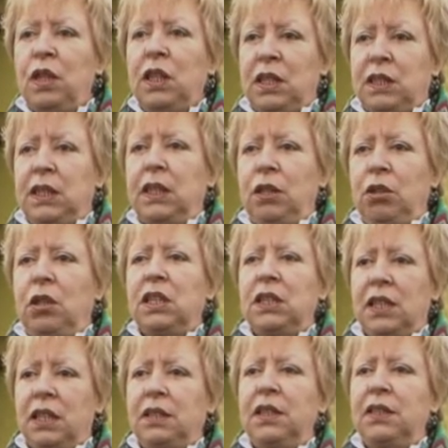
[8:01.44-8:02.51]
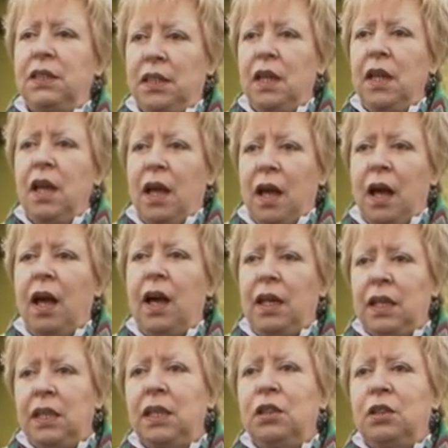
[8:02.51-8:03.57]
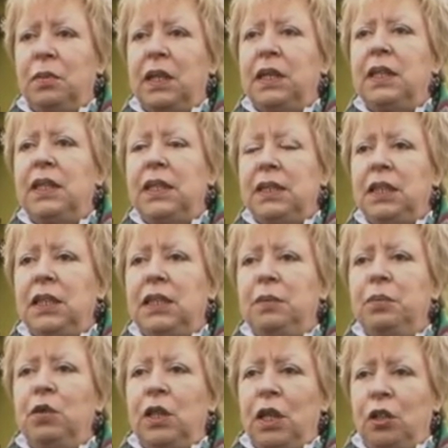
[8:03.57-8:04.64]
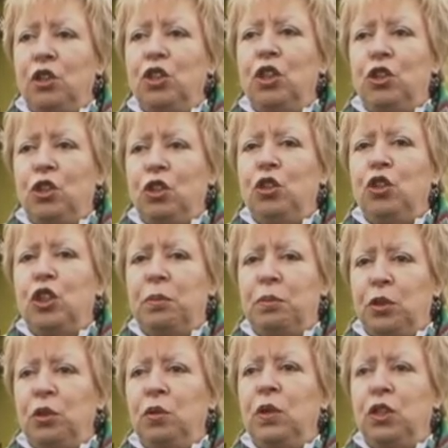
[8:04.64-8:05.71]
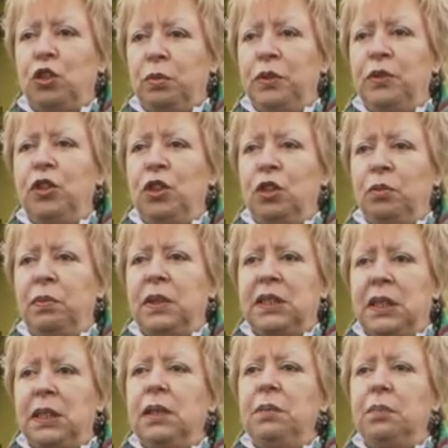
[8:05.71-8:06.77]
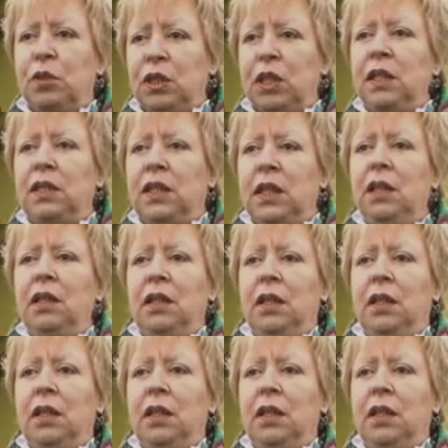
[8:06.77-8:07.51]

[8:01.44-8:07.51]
y desde aquí doy las gracias al líder comarca de la Sidra porque a nosotros nos aportó una subvención bastante importante.